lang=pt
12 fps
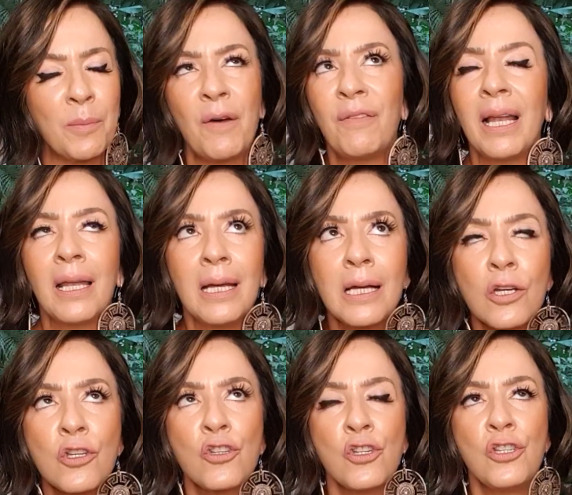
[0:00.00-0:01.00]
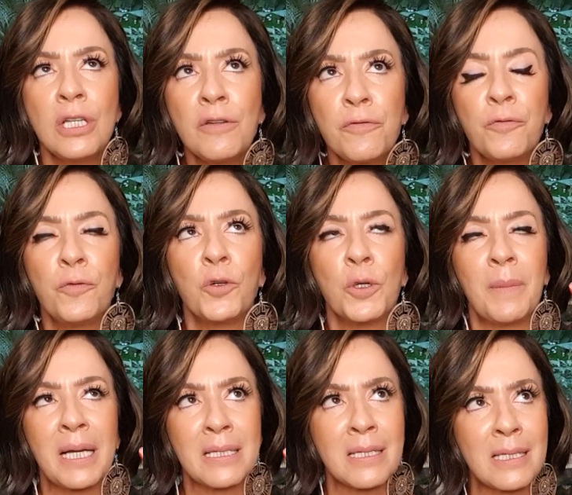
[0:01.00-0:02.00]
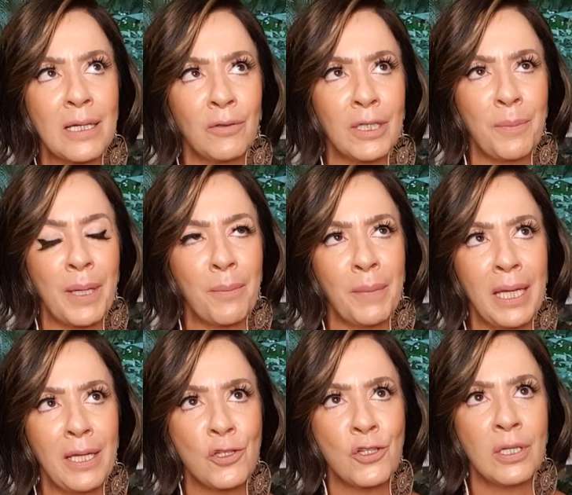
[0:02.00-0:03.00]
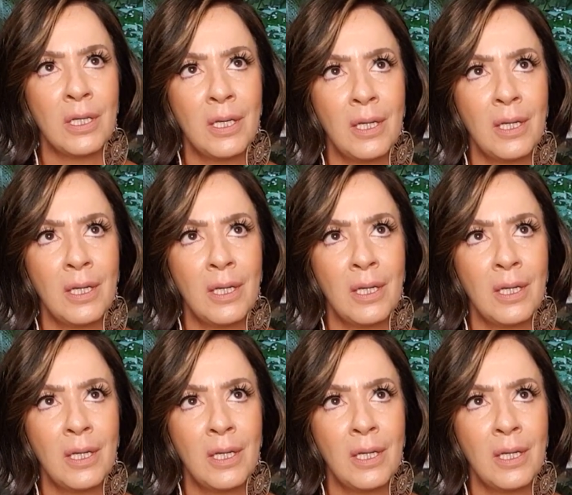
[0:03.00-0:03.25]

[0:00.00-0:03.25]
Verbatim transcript: uma avalanche de informação na minha mente.